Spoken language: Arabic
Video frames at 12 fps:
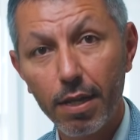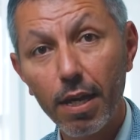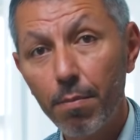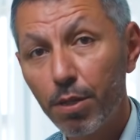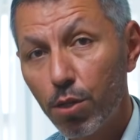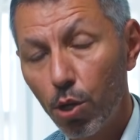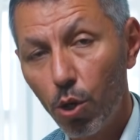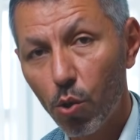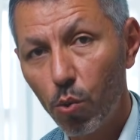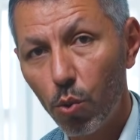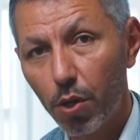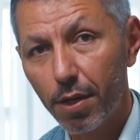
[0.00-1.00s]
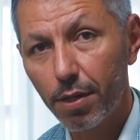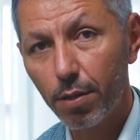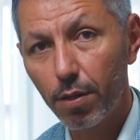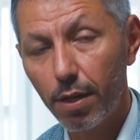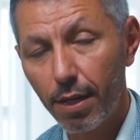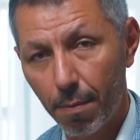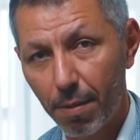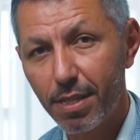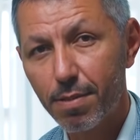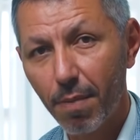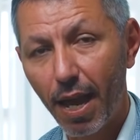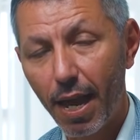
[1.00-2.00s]
كلمة الحقوق لما
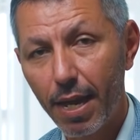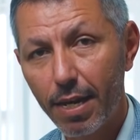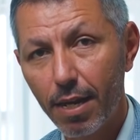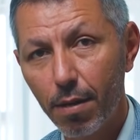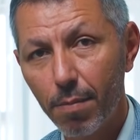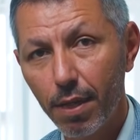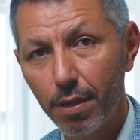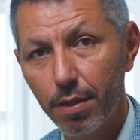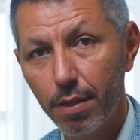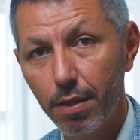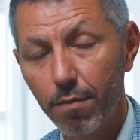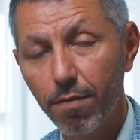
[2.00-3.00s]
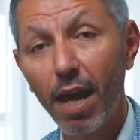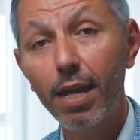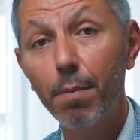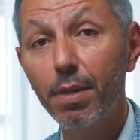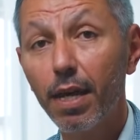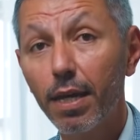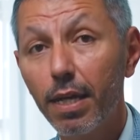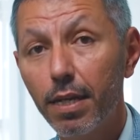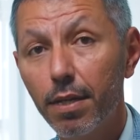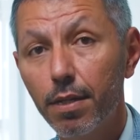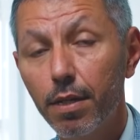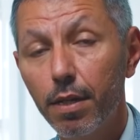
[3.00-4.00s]
تسمع هاي الكلمة فاعلم
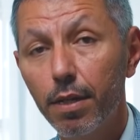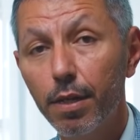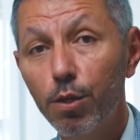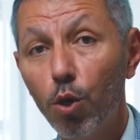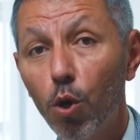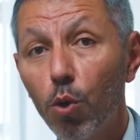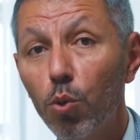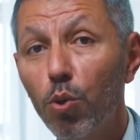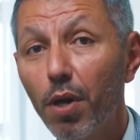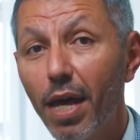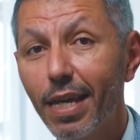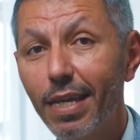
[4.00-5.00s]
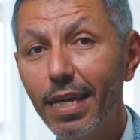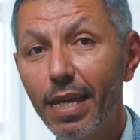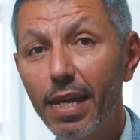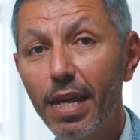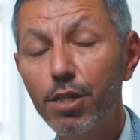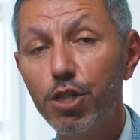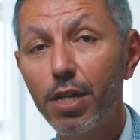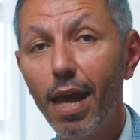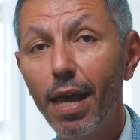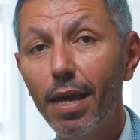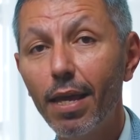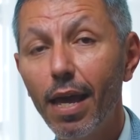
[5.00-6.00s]
يقينا أن حقوقك هي
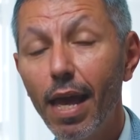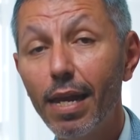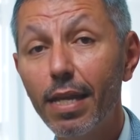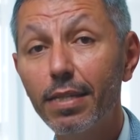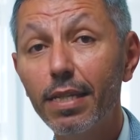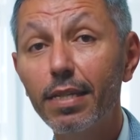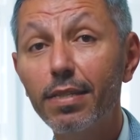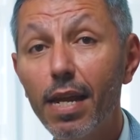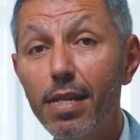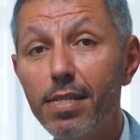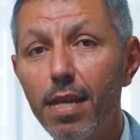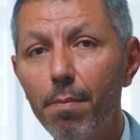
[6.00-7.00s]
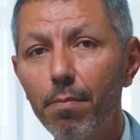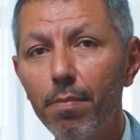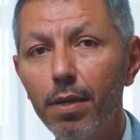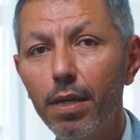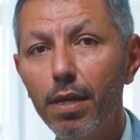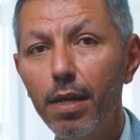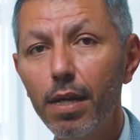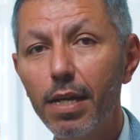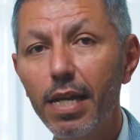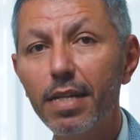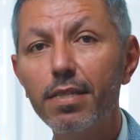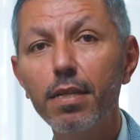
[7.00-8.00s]
الأشياء التي تلزم
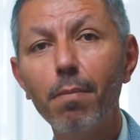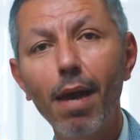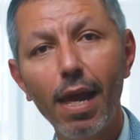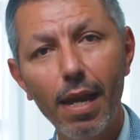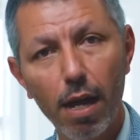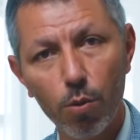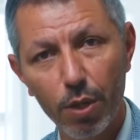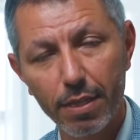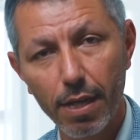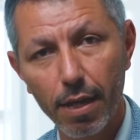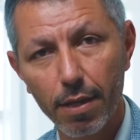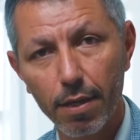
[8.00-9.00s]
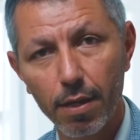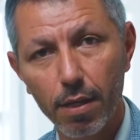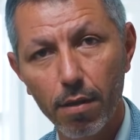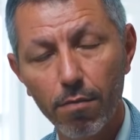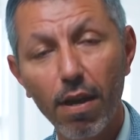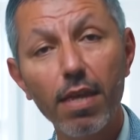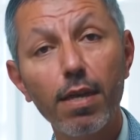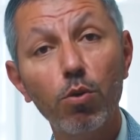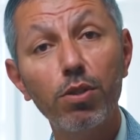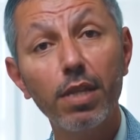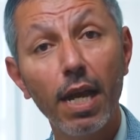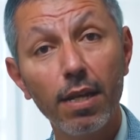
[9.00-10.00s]
لاكتمال هويتك فإذا
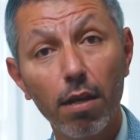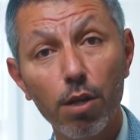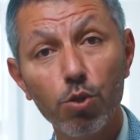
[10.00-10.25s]
كنت أنا